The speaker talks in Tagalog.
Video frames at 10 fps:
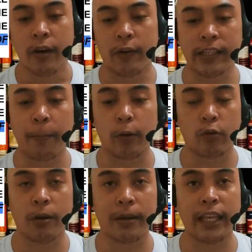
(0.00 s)
For example,
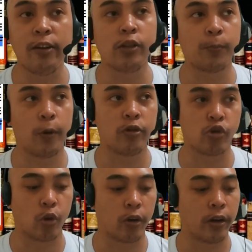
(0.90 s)
kung namatay yung
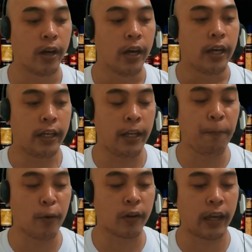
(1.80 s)
sponsor, hindi
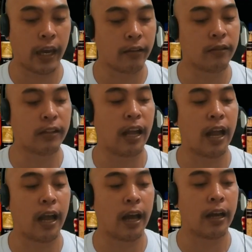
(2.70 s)
porket na
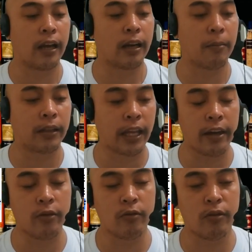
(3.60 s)

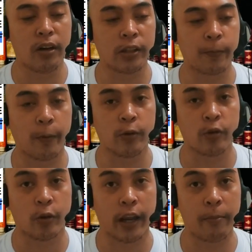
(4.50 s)
namatay yung
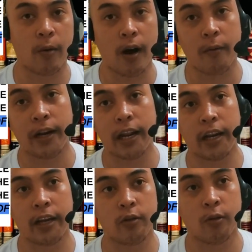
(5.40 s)
sponsor ay mawawala
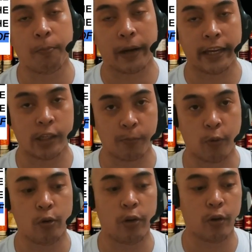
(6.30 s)
na yung prize
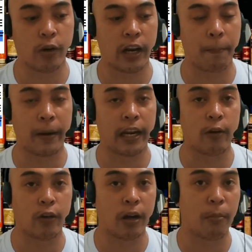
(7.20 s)
pool, no, na
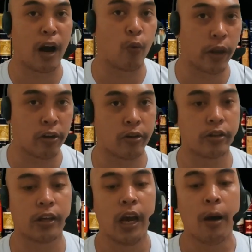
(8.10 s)
napanalo na ng mga
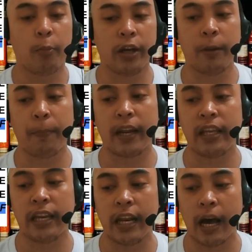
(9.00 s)
winners. Pwede pa
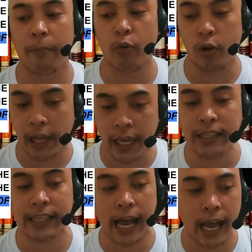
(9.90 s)
rin yan habulin
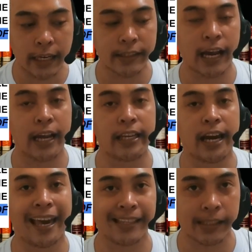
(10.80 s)
saan? Sa
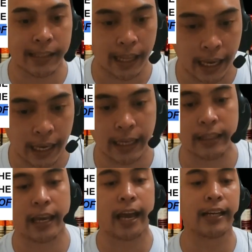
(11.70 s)
kanyang estate.
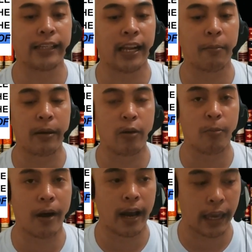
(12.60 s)
Kaya nga sinabi yung
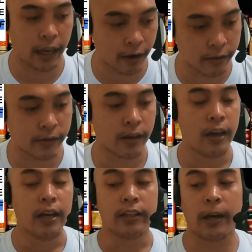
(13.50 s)
mga heirs.
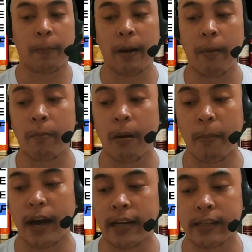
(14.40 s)
Siyempre,
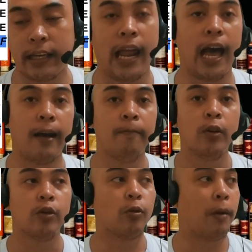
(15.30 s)
magmamana sila
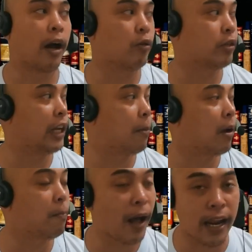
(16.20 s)
So bago sila
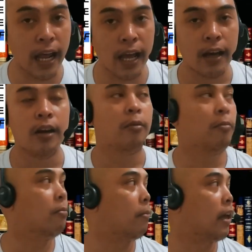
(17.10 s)
magmana,
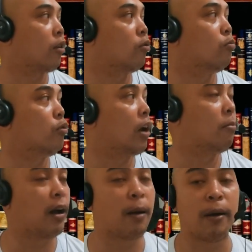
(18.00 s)
mayroon munang
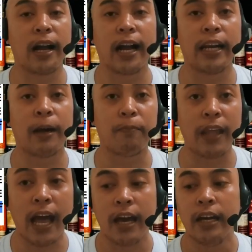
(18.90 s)
mga magaganap
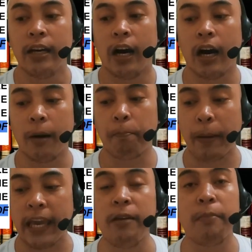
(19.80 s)
na uh,
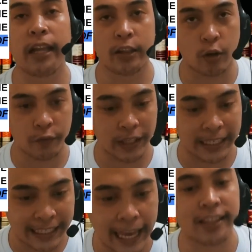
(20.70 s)
payment of the
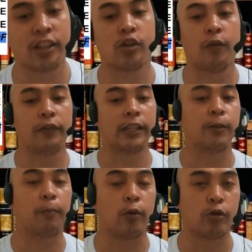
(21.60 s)
debts of the
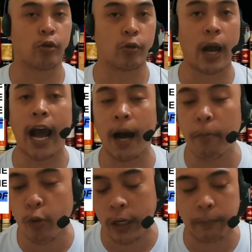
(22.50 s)
sponsor. So,
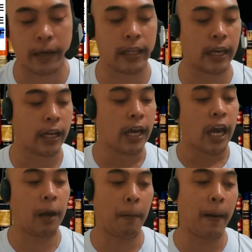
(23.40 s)
hahabulin pa rin yan.
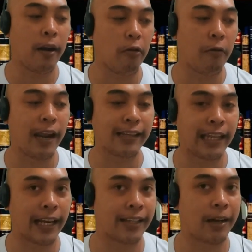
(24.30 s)
E paano kung wala
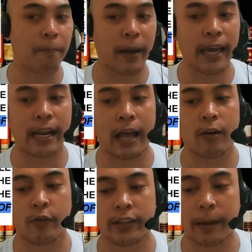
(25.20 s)
talaga siyang pera?
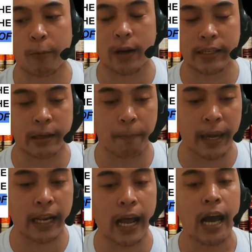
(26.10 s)
For example, wala siyang
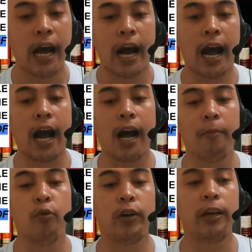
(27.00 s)
pera,
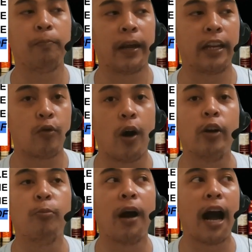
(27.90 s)
hahabulin pa rin kung
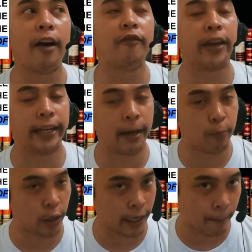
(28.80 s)
anong mga
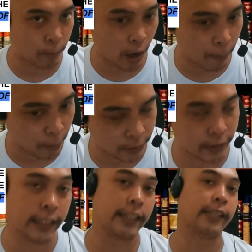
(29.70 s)
available na
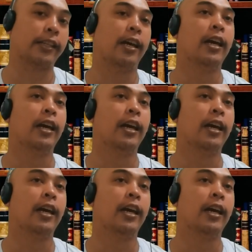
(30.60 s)
properties.